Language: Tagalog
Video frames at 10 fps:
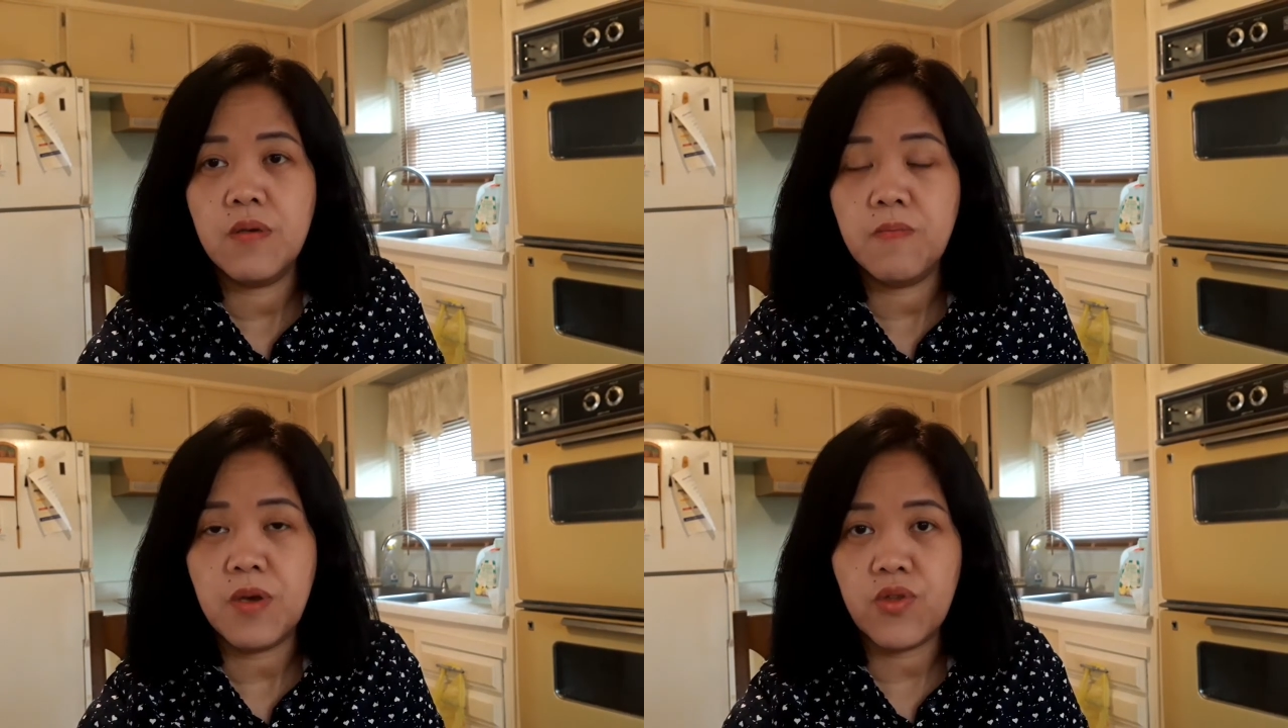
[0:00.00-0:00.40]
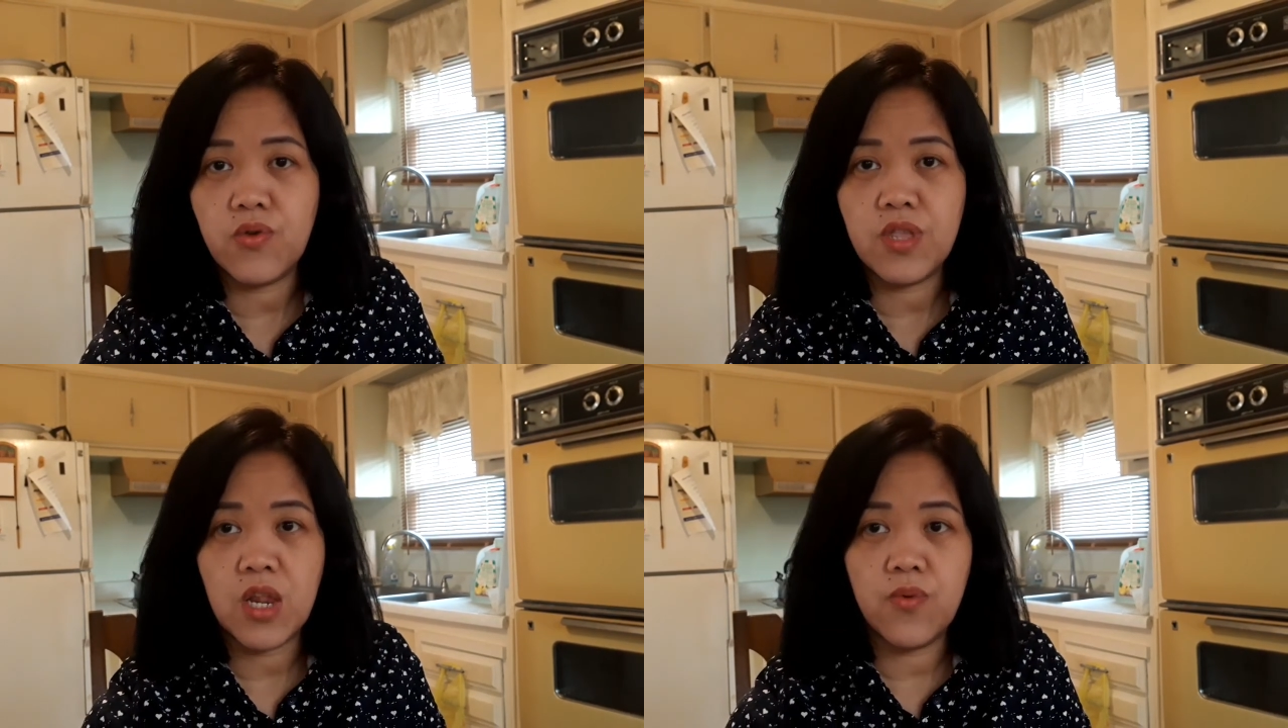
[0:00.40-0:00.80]

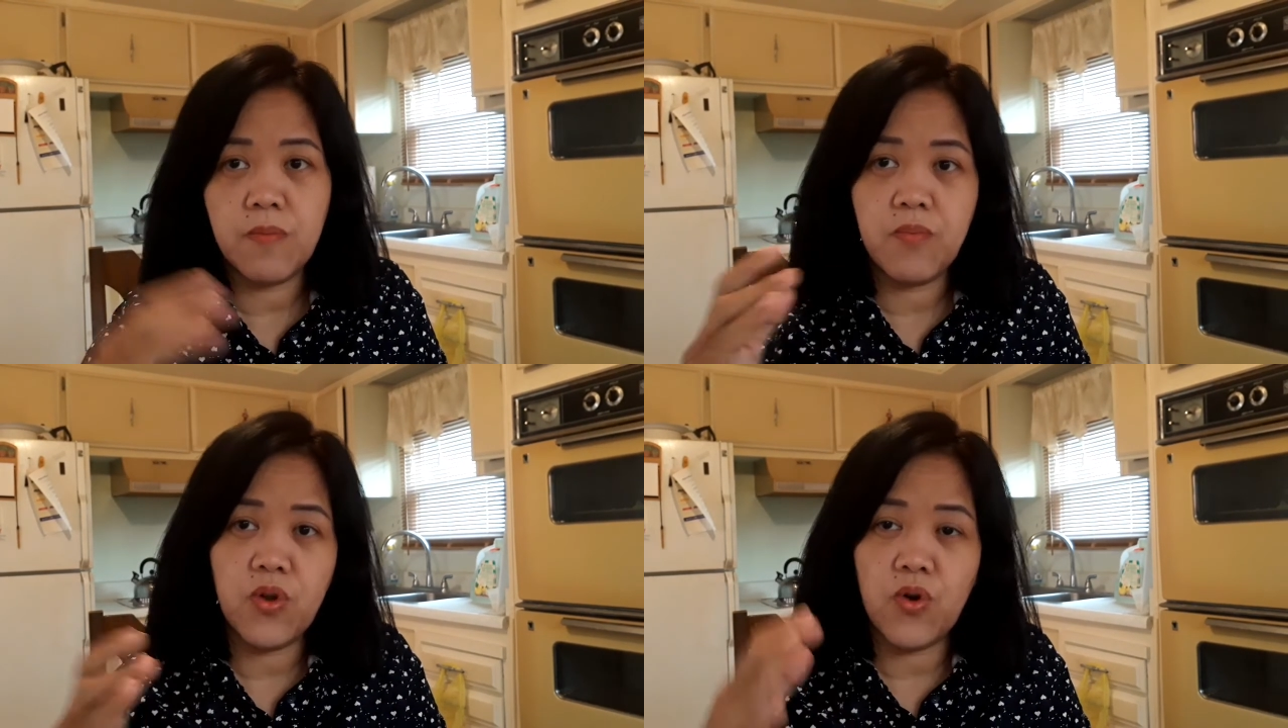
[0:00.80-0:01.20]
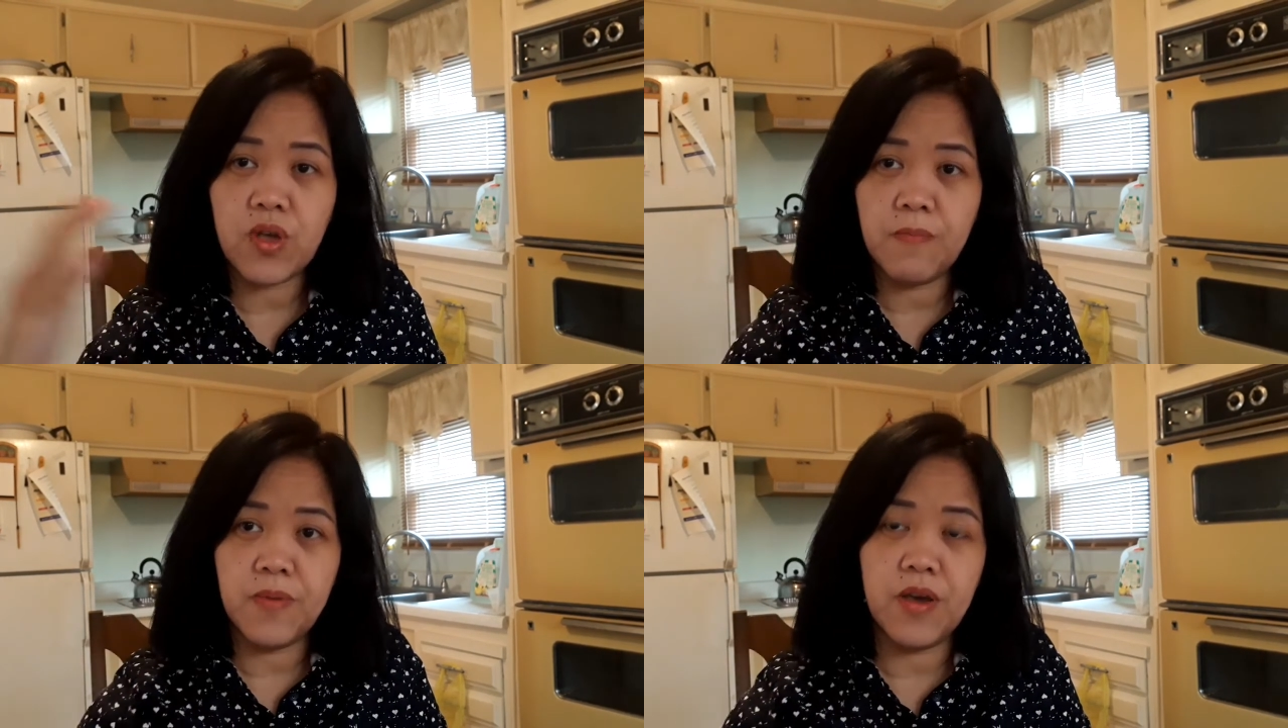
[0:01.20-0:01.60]
Pero dalawang
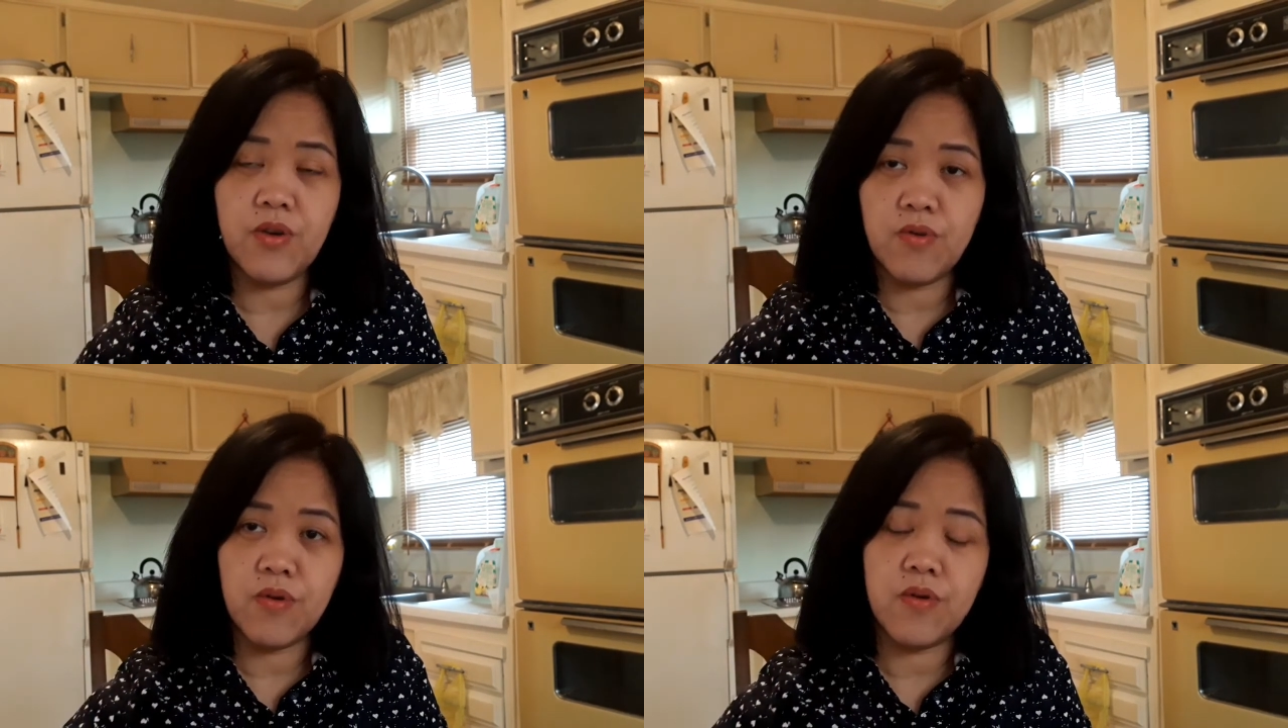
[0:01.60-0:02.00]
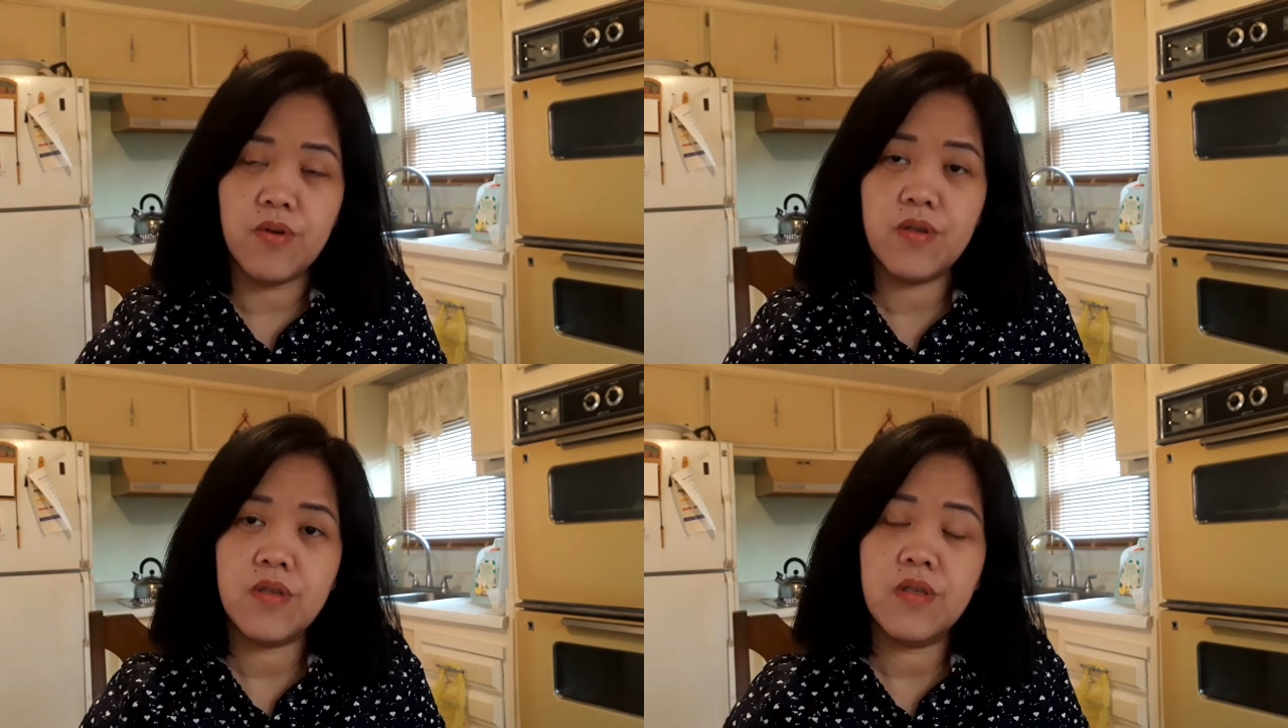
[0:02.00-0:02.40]
bloke pa yung